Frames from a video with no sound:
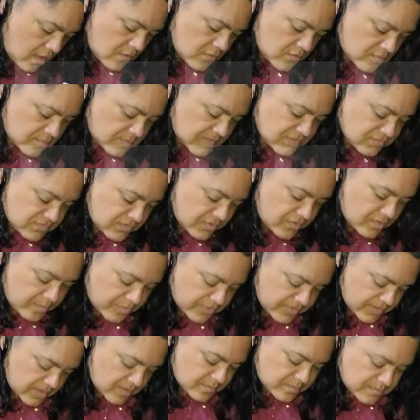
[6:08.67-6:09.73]
Nomás no voy a
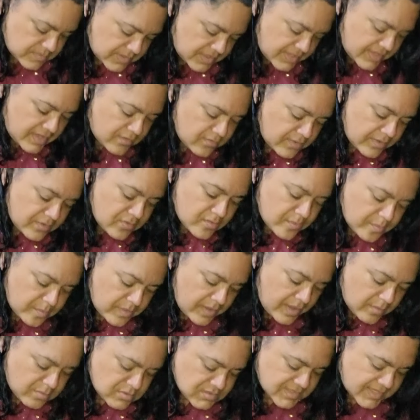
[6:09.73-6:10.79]
poder,
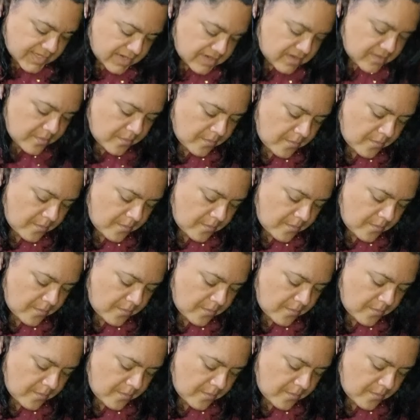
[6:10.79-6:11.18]
a buscar